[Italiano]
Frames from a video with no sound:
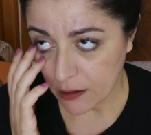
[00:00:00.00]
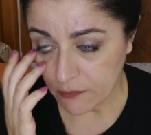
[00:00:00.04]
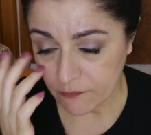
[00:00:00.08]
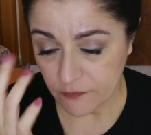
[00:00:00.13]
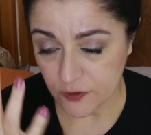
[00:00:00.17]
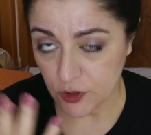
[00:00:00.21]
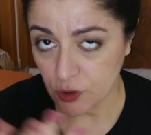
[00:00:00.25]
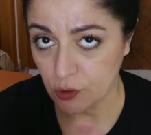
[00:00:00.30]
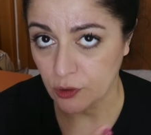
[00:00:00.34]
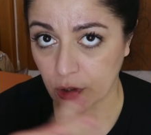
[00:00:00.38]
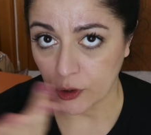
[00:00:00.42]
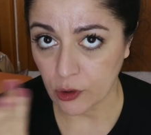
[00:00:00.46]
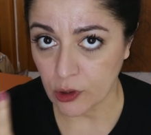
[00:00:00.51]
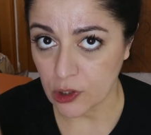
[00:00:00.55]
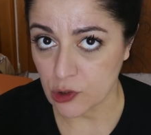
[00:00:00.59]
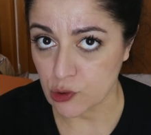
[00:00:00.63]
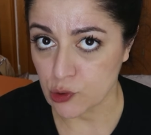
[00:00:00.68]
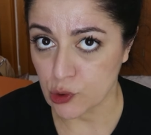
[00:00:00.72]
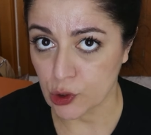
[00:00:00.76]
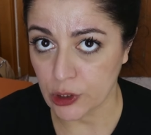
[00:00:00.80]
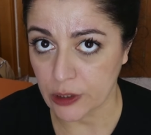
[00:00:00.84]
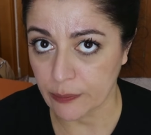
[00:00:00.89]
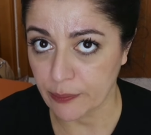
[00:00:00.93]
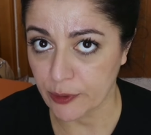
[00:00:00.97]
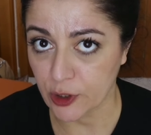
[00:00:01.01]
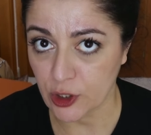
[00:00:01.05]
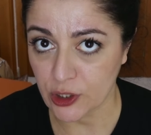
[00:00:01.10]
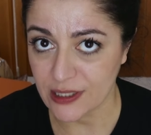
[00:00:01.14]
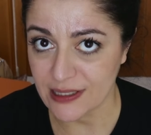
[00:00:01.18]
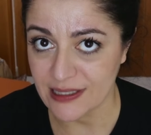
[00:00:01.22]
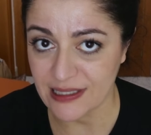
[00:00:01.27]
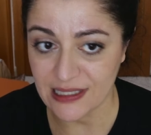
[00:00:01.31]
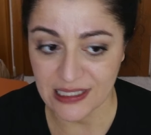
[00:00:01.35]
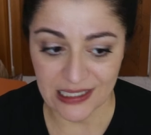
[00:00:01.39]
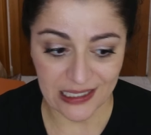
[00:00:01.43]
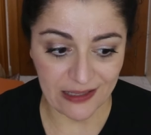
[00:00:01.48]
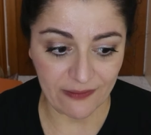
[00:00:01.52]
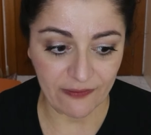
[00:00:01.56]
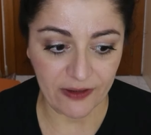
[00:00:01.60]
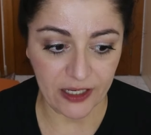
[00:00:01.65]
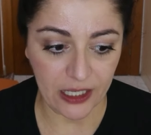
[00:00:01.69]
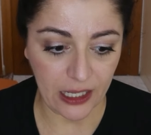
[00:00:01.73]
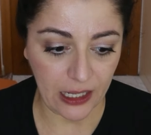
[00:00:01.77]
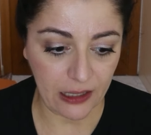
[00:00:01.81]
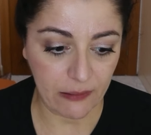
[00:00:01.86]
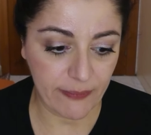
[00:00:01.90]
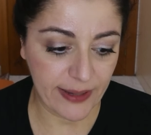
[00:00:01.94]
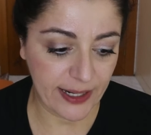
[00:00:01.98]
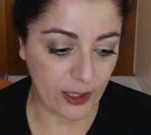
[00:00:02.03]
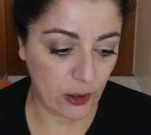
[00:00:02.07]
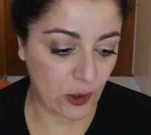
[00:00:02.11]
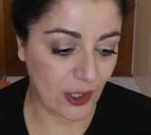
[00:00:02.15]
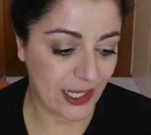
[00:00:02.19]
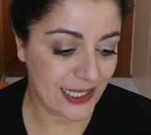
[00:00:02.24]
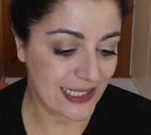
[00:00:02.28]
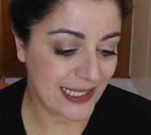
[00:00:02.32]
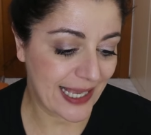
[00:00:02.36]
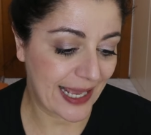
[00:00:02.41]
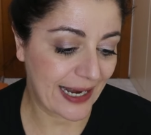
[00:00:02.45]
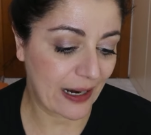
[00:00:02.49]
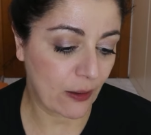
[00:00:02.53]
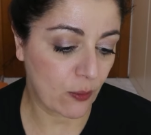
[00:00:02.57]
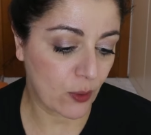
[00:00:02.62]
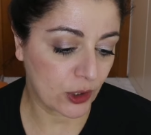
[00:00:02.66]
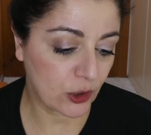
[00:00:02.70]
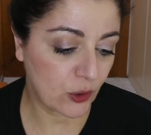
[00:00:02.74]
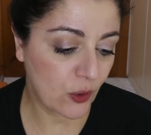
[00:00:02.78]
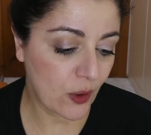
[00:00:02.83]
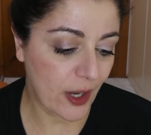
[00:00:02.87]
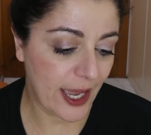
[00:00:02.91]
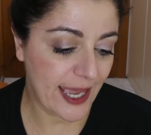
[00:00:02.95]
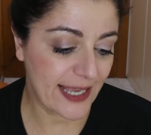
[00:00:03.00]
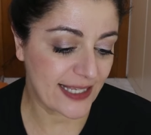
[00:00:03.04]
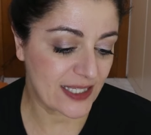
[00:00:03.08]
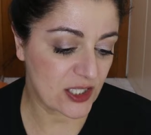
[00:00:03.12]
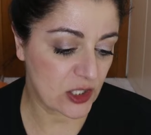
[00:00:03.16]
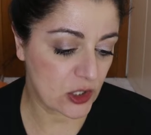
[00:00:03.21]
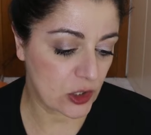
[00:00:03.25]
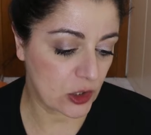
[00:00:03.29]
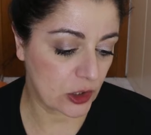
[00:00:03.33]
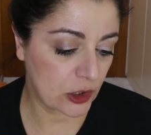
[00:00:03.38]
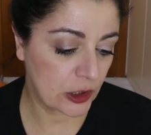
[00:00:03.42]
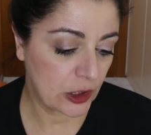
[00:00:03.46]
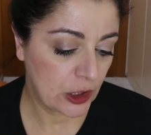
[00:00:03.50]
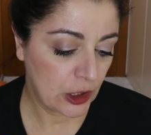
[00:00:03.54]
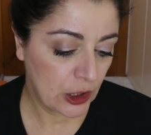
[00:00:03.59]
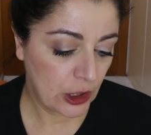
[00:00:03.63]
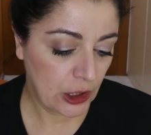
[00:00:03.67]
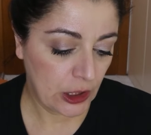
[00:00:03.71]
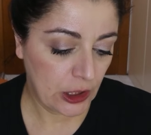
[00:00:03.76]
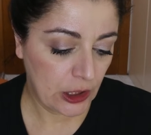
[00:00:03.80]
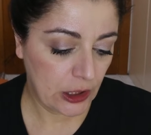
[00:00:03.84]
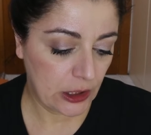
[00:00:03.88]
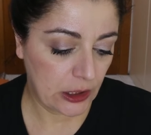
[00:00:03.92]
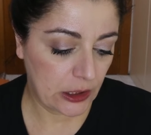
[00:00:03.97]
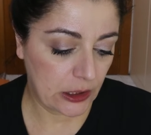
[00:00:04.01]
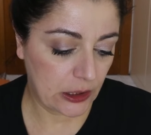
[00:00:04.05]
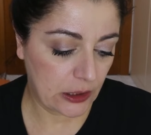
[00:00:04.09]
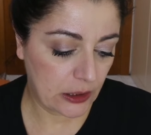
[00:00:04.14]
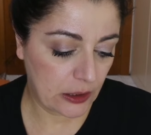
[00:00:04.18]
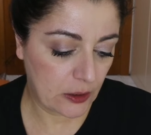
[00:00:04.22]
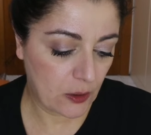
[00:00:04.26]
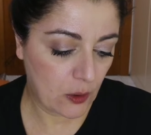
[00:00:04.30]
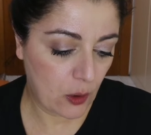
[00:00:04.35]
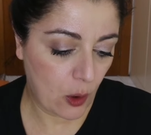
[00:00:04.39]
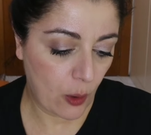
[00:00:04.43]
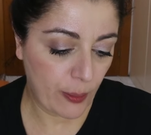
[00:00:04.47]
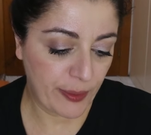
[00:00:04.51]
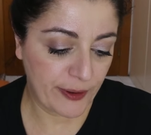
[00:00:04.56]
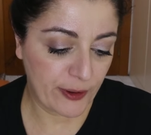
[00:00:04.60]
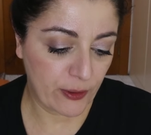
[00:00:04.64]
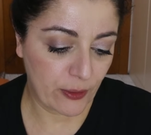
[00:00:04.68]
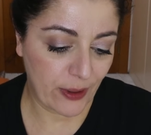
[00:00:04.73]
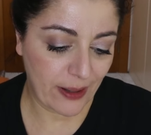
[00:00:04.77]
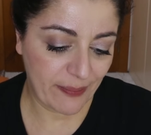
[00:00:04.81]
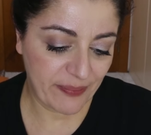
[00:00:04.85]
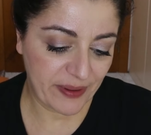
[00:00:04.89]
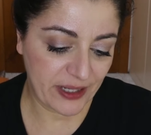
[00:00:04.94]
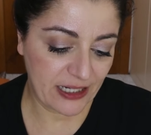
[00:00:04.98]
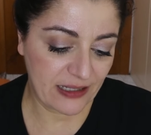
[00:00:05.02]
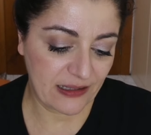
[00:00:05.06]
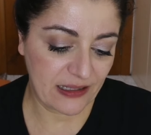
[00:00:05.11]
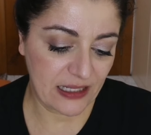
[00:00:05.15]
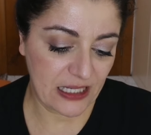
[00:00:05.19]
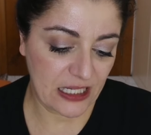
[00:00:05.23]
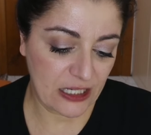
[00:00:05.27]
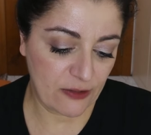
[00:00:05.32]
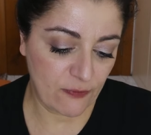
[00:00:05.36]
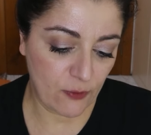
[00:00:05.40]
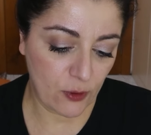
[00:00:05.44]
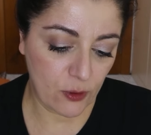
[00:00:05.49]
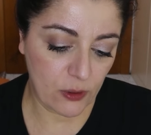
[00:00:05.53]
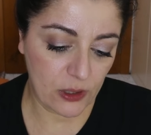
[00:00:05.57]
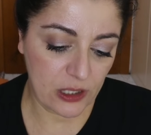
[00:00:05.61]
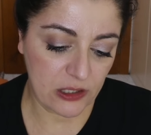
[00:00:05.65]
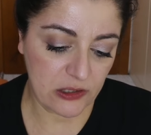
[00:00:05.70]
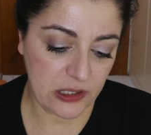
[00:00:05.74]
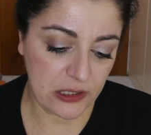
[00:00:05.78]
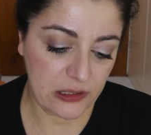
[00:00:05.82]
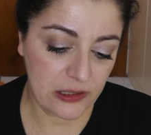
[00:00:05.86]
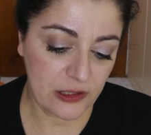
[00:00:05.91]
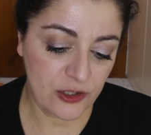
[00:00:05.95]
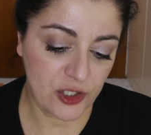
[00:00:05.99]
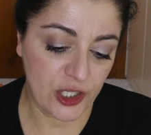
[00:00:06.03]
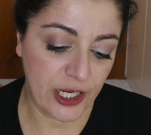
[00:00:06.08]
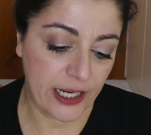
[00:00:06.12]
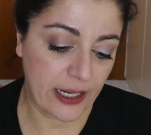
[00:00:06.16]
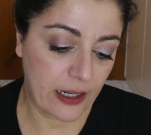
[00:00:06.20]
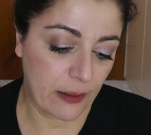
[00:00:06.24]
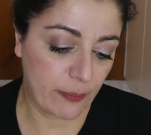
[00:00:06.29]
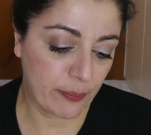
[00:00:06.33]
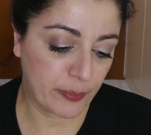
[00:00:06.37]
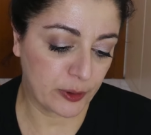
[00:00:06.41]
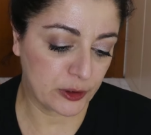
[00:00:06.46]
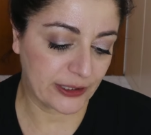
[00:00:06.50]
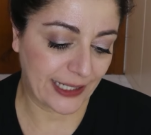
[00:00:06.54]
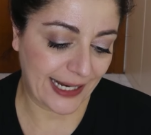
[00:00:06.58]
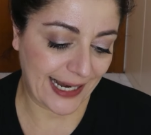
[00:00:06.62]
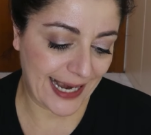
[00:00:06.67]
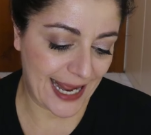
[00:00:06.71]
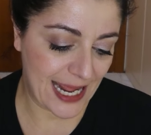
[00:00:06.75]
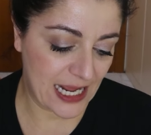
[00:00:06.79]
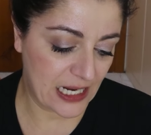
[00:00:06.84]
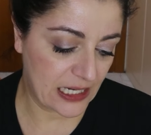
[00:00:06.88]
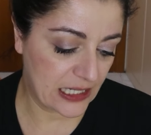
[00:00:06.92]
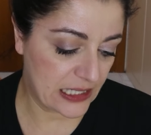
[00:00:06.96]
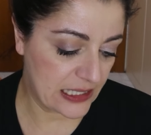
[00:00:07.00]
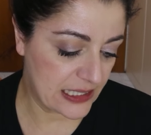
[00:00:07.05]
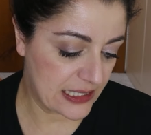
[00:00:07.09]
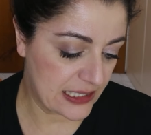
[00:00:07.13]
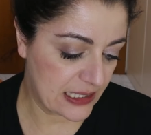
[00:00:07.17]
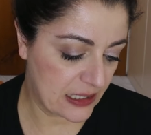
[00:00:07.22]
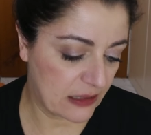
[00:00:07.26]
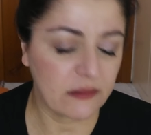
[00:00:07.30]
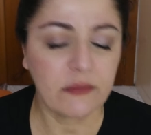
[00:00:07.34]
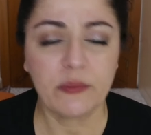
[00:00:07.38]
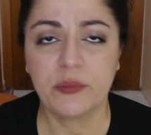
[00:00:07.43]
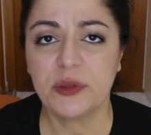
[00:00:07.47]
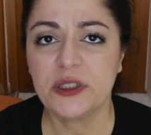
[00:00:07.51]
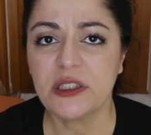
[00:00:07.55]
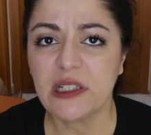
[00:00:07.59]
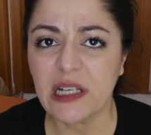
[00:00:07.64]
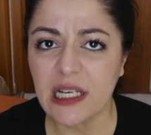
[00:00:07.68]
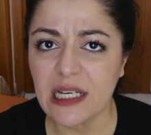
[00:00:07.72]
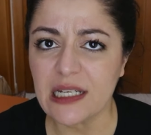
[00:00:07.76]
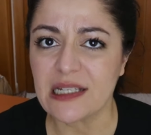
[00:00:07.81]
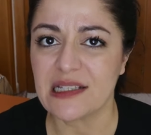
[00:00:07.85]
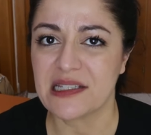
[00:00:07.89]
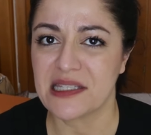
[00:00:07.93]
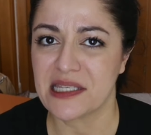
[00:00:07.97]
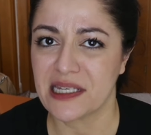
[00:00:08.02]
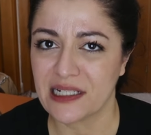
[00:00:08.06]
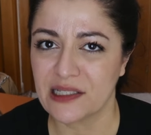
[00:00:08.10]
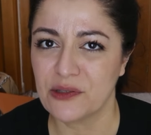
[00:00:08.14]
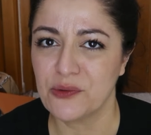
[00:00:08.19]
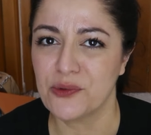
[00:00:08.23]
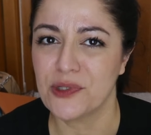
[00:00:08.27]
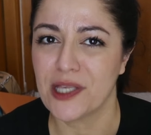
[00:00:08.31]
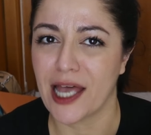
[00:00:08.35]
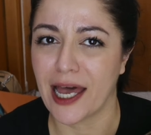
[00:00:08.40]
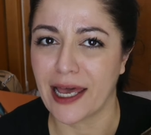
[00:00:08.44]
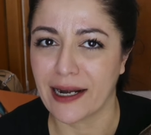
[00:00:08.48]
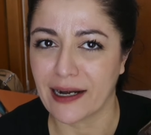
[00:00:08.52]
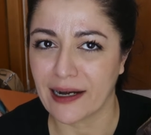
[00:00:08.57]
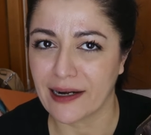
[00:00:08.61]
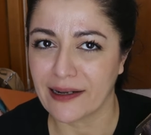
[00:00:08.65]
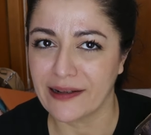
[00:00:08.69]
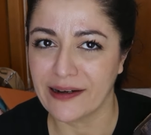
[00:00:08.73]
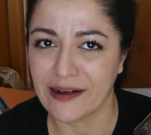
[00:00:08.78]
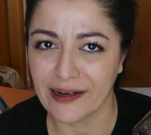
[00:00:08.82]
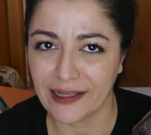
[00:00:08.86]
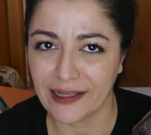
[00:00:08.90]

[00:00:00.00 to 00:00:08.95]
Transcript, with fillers: visto che ora ho solo i progressivi, almeno la sera quando esco eh, o per un aperitivo qualcosa del genere potrei, inizi potrei iniziare ad usarla in